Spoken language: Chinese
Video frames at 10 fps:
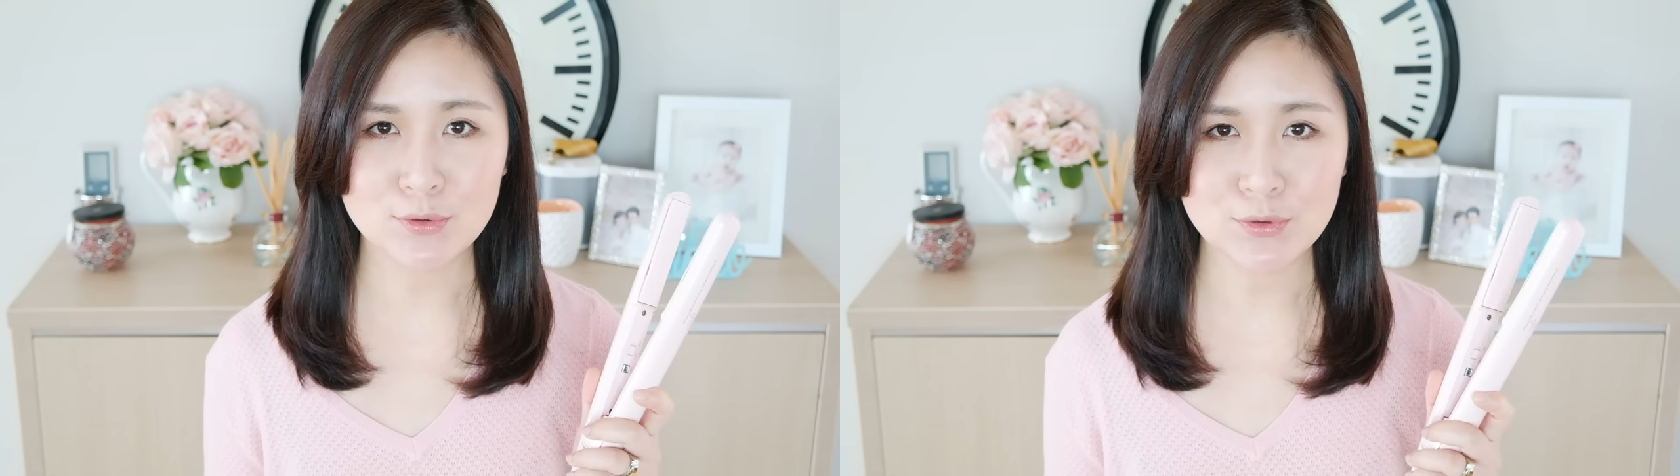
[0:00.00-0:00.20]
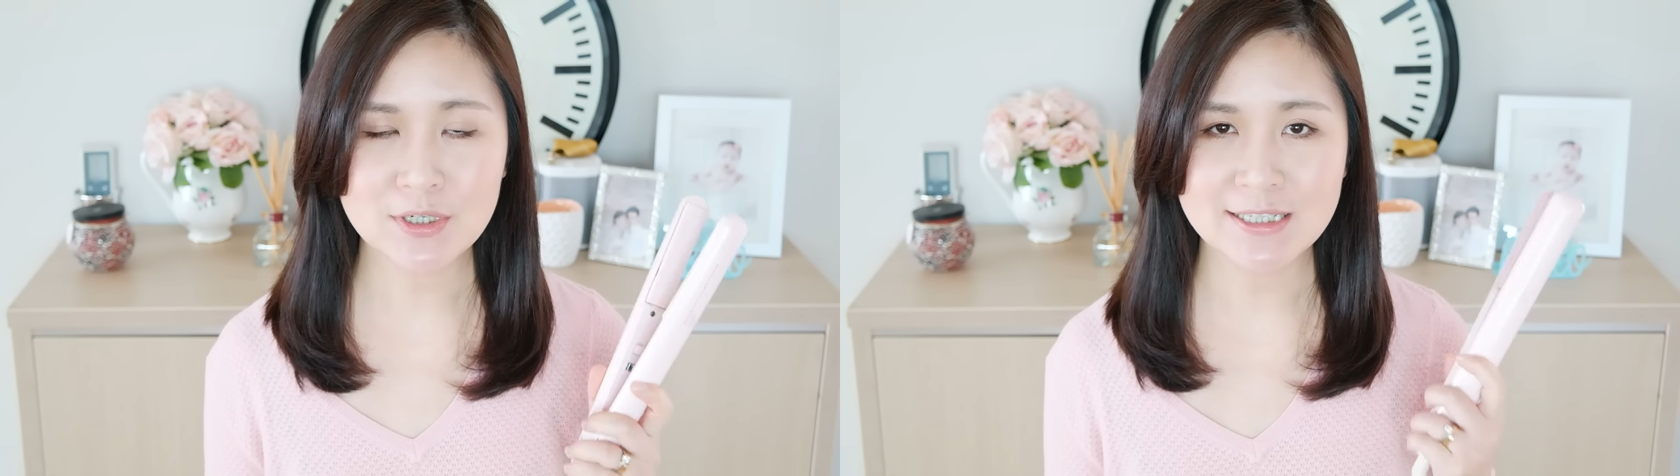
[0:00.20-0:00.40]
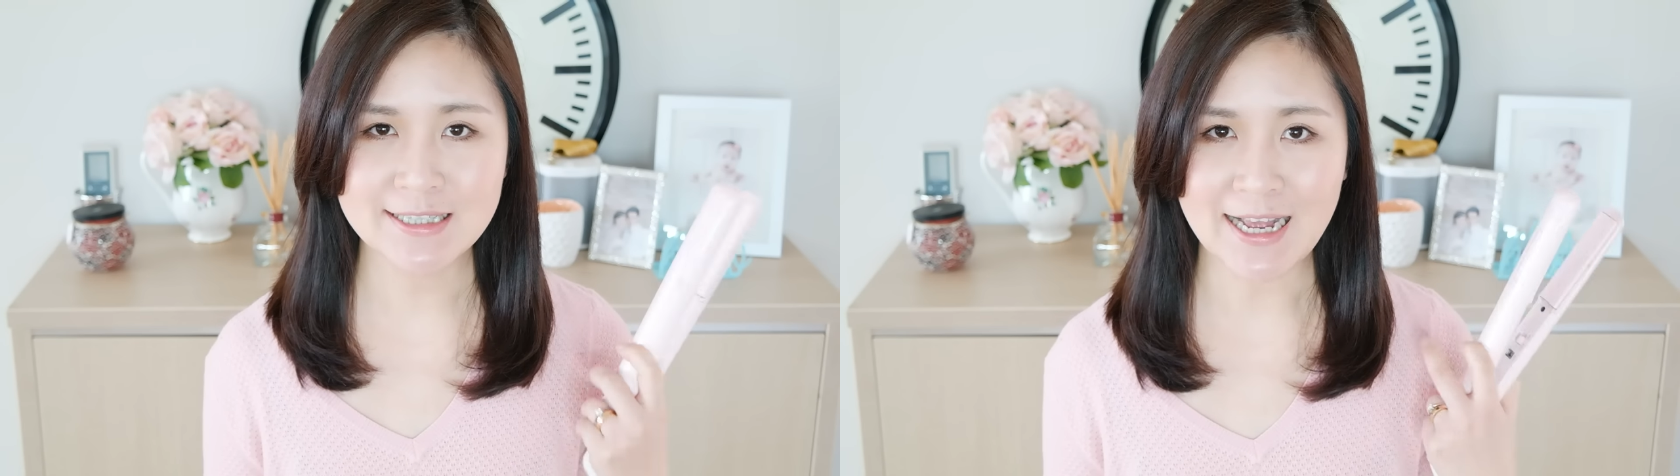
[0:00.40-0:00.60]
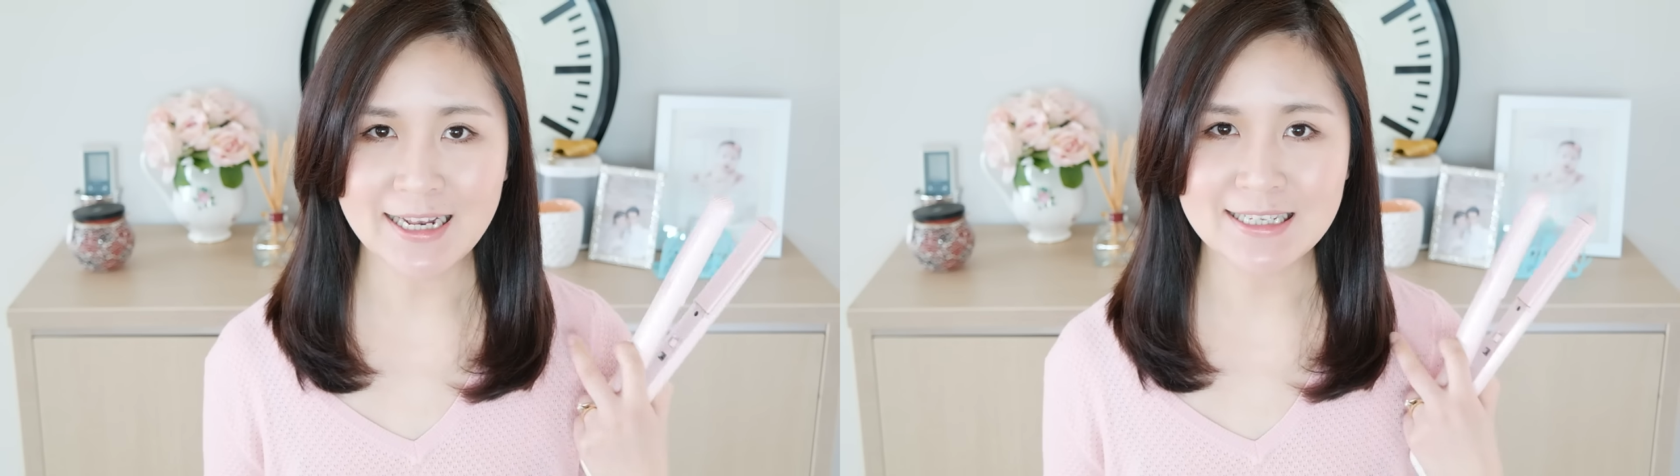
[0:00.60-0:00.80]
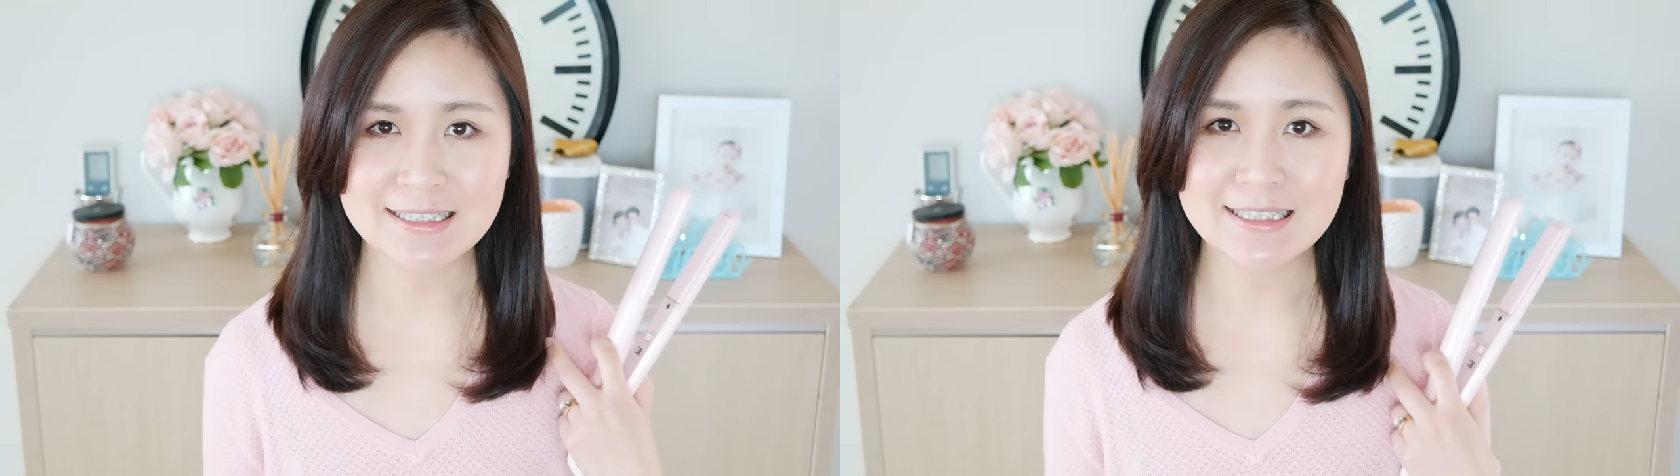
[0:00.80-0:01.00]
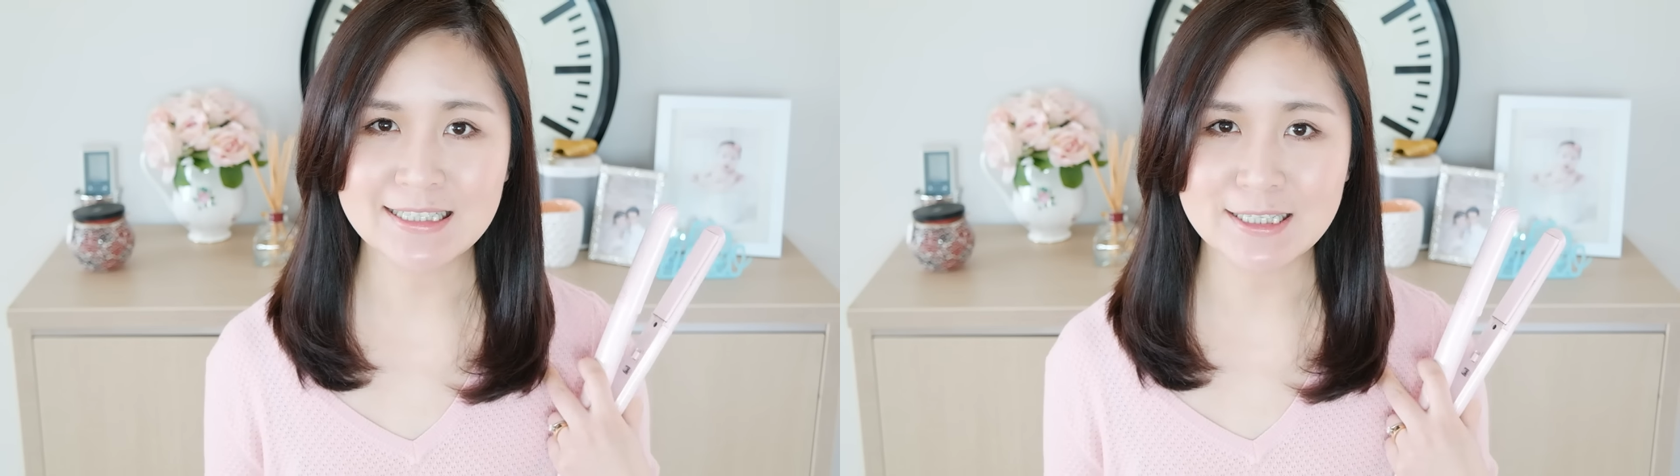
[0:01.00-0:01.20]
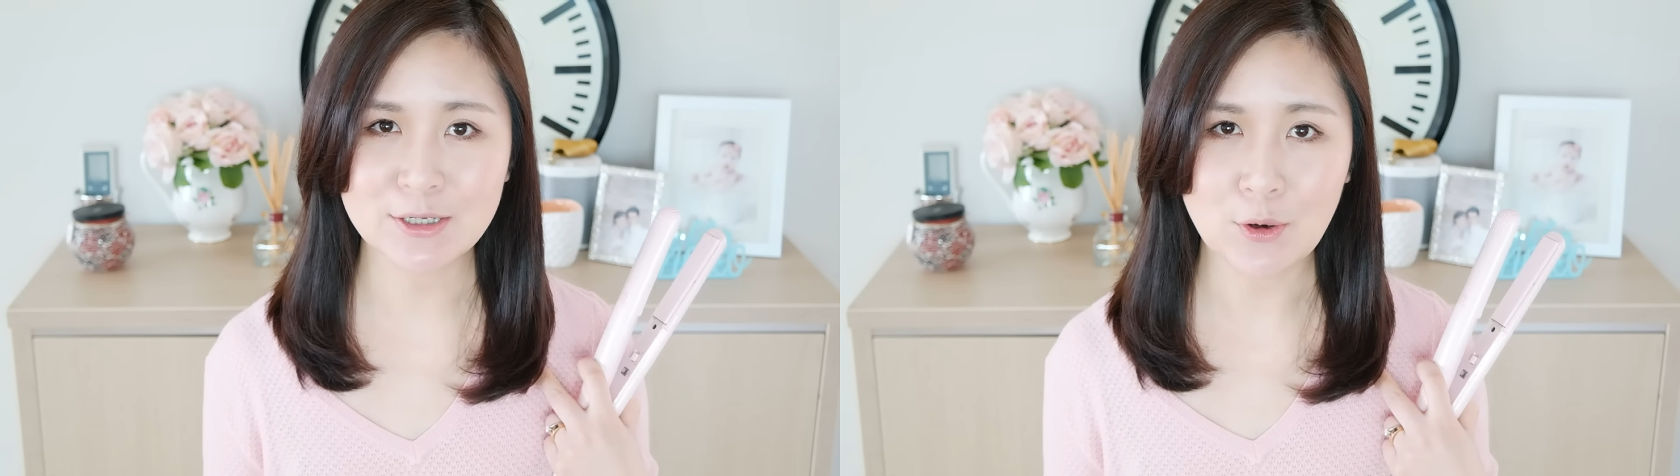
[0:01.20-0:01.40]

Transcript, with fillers: 如何打理自己的